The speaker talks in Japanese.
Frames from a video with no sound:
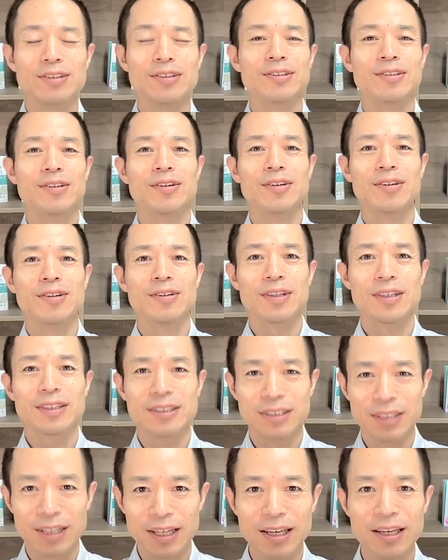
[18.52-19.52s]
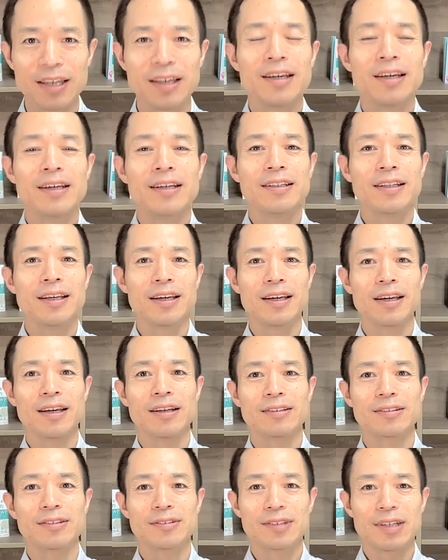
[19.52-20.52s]
いうところですね。
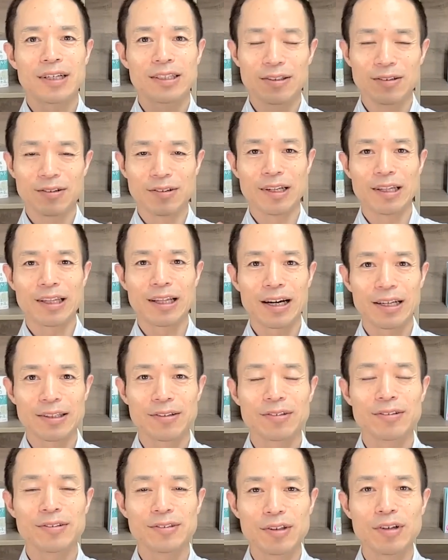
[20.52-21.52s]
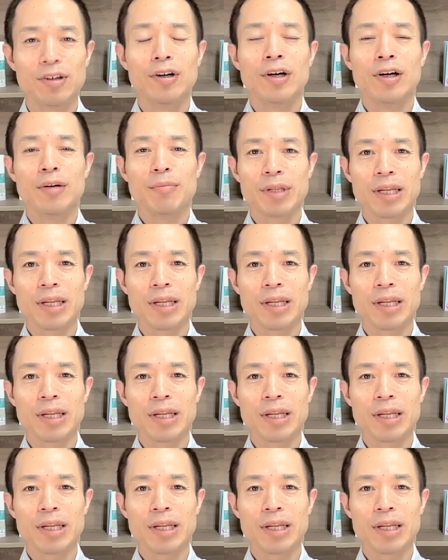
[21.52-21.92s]
で、その方どなたかというと、